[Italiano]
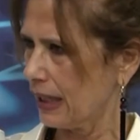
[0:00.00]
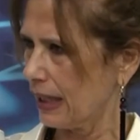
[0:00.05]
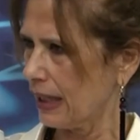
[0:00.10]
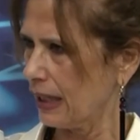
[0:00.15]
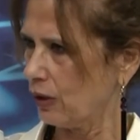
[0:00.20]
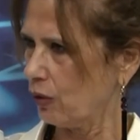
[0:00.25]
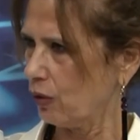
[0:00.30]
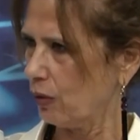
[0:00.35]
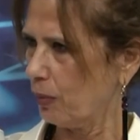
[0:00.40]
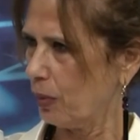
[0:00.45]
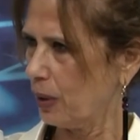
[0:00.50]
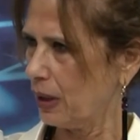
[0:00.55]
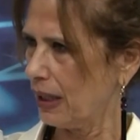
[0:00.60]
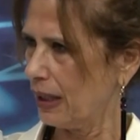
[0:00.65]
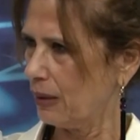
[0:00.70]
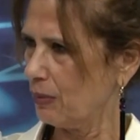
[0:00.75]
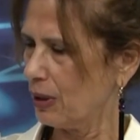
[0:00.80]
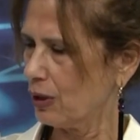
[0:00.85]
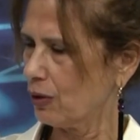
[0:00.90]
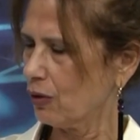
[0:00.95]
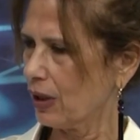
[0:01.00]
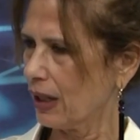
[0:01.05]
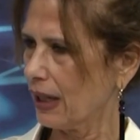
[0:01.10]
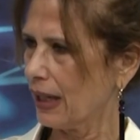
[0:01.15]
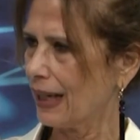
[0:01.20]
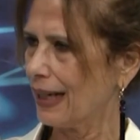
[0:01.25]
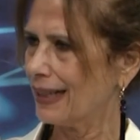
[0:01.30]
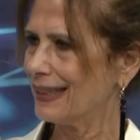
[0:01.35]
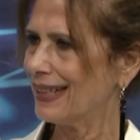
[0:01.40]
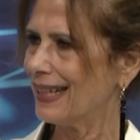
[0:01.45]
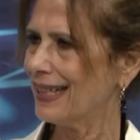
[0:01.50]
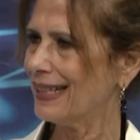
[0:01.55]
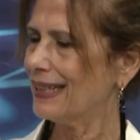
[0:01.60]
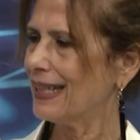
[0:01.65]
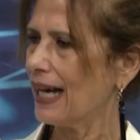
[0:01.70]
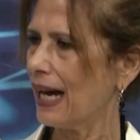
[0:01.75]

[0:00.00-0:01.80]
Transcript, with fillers: credo, poi lei mi corregga, dei